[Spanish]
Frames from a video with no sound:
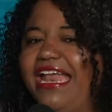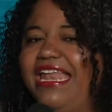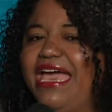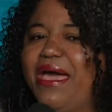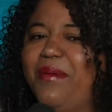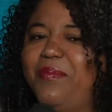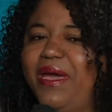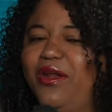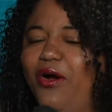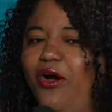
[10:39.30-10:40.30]
él,
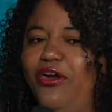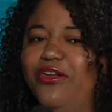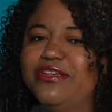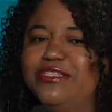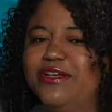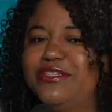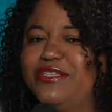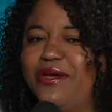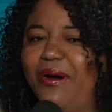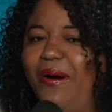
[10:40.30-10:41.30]
pero no, nos
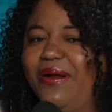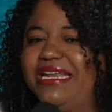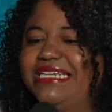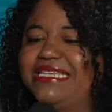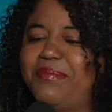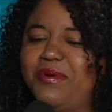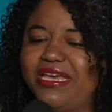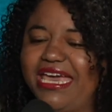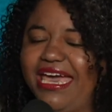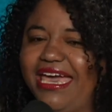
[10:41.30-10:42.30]
dio risa
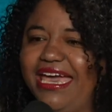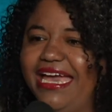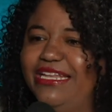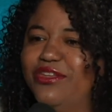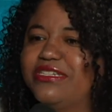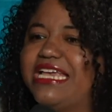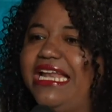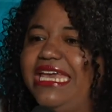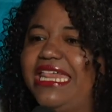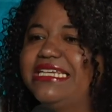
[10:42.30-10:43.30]
porque él no
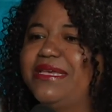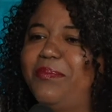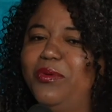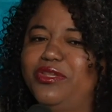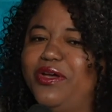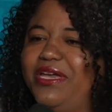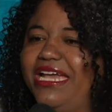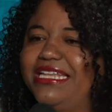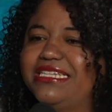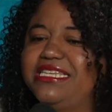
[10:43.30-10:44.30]
salía de ese punto y
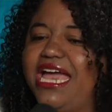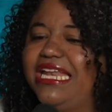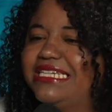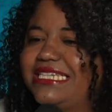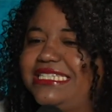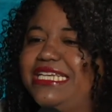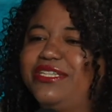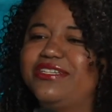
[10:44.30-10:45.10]
él decía, necesito